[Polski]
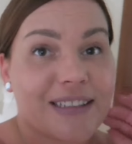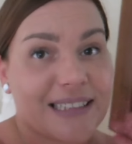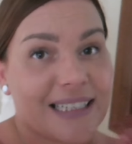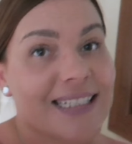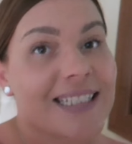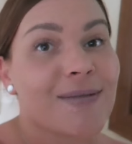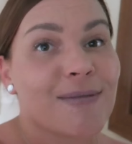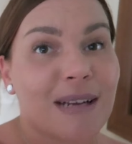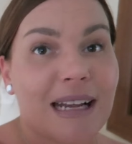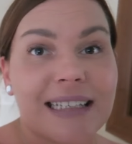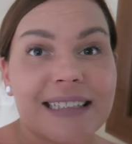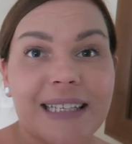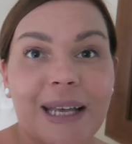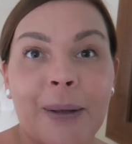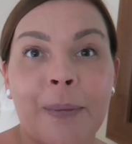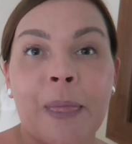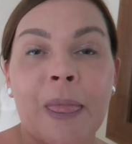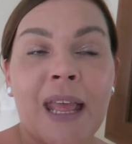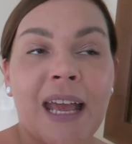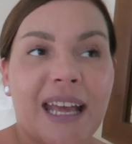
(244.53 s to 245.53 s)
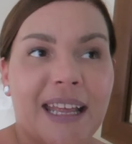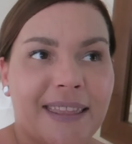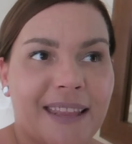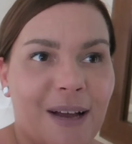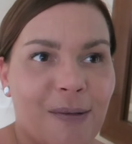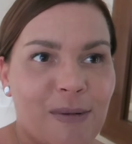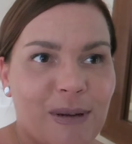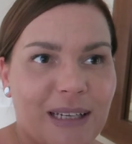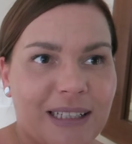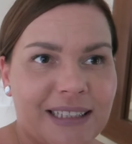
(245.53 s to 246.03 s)
W każdym razie
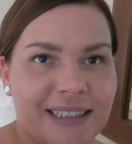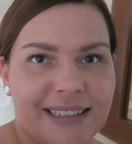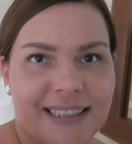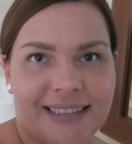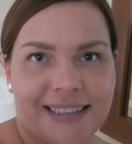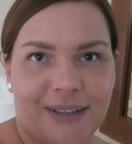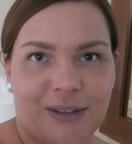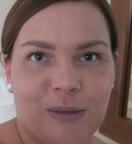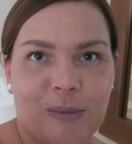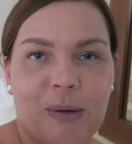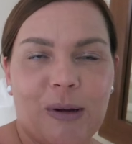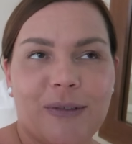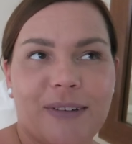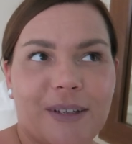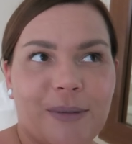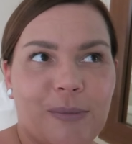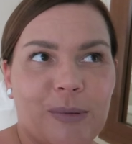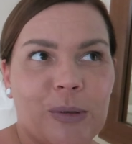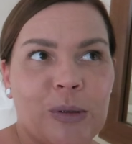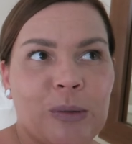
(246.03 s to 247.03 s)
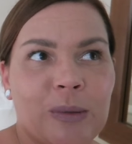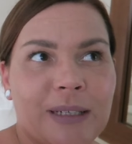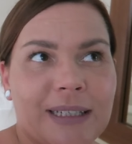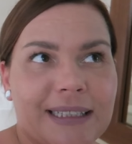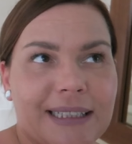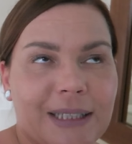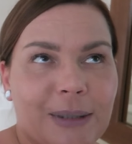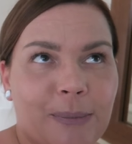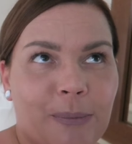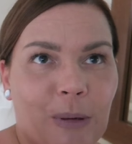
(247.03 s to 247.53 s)
na mojej liście zakupowej
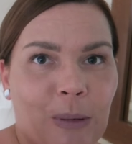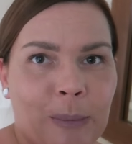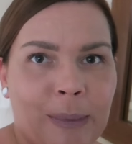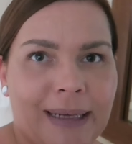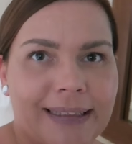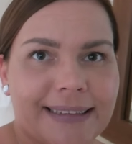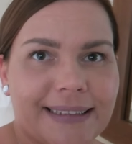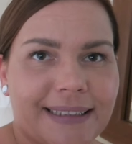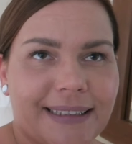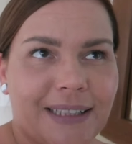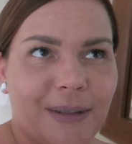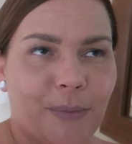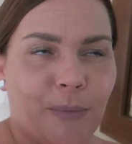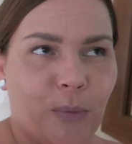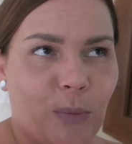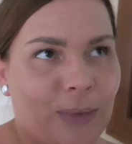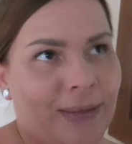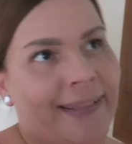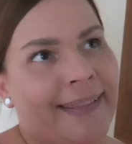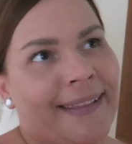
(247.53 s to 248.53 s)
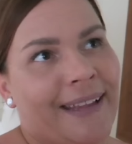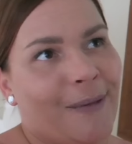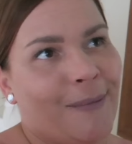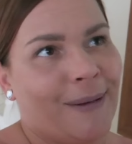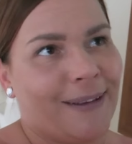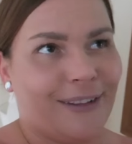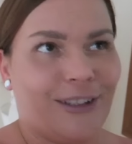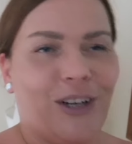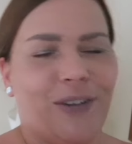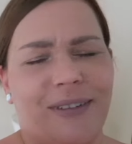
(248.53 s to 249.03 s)
były pomadki płynne
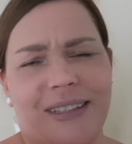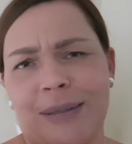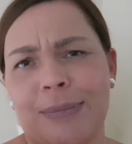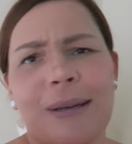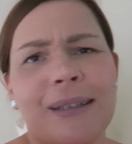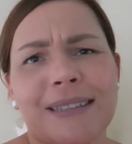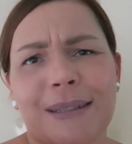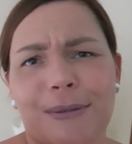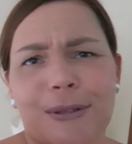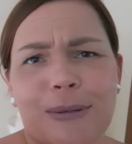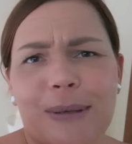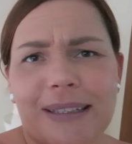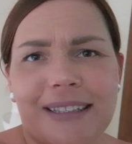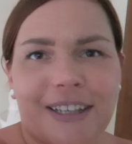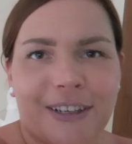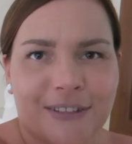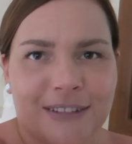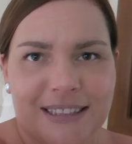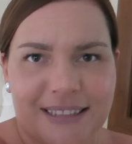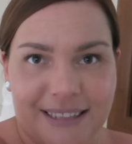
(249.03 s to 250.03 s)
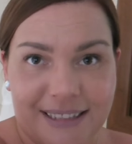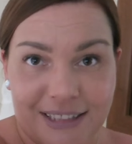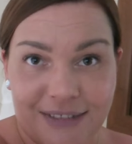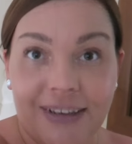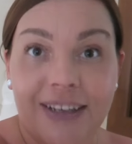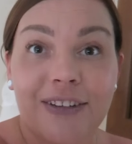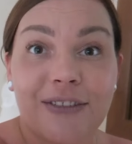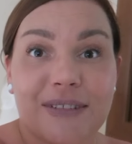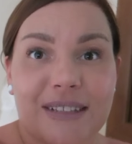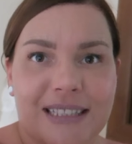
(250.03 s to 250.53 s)
matowe. Nie pamiętam dokładnie jak one się
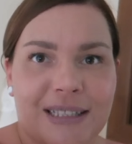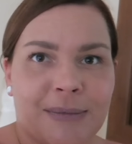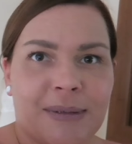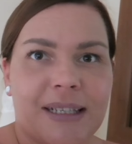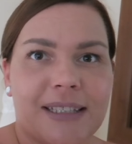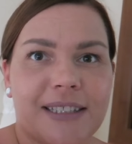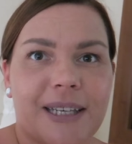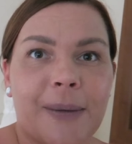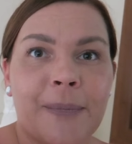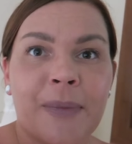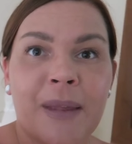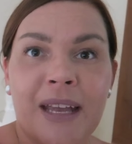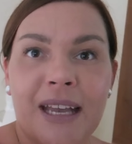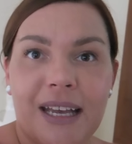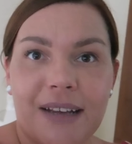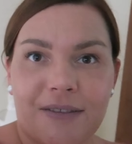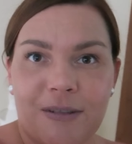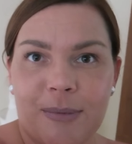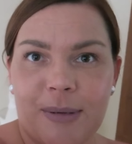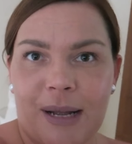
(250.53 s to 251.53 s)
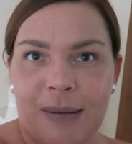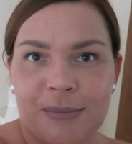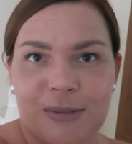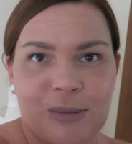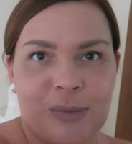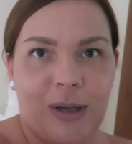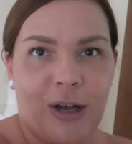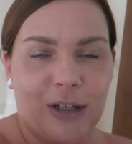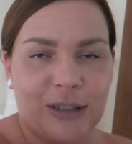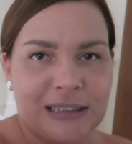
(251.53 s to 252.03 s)
nazywają, w każdym razie wybrałam
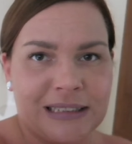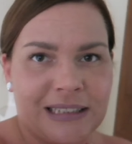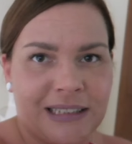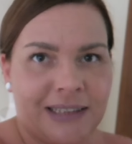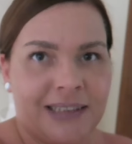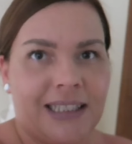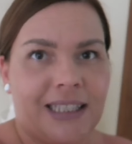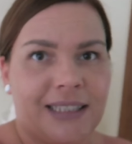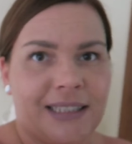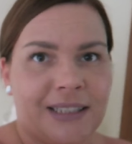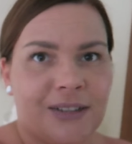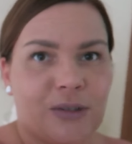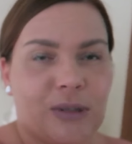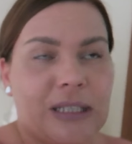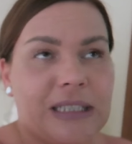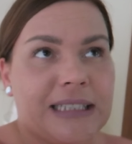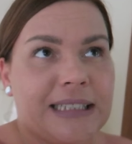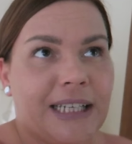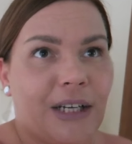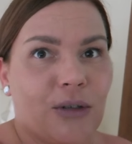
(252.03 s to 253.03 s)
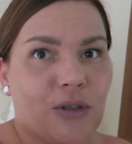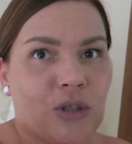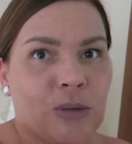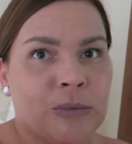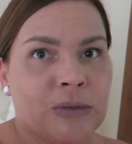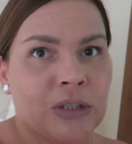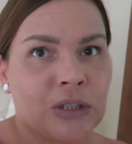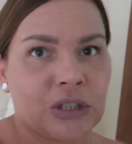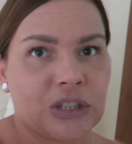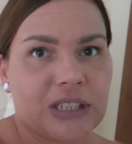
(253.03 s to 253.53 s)
sobie odcień 10. Słuchajcie, ja już ją
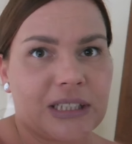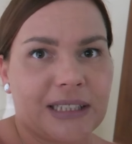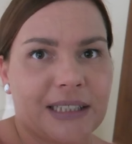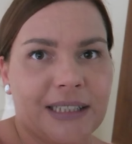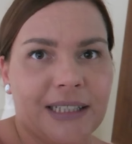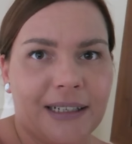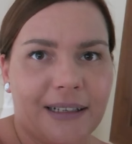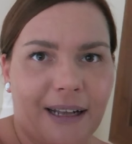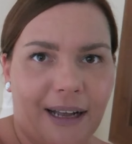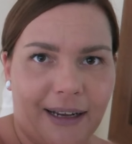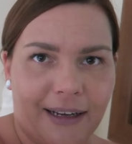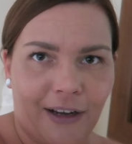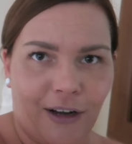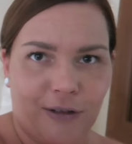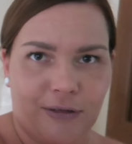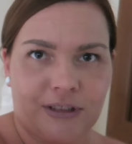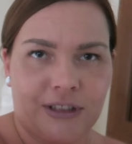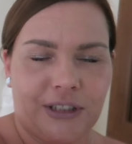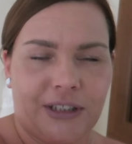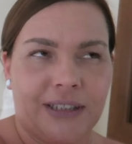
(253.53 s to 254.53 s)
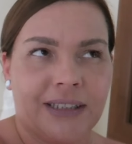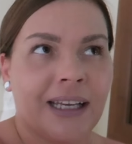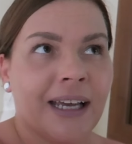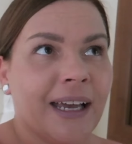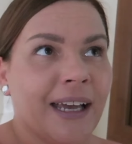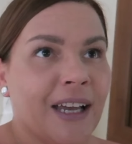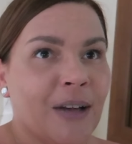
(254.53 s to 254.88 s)
noszę kilka godzin.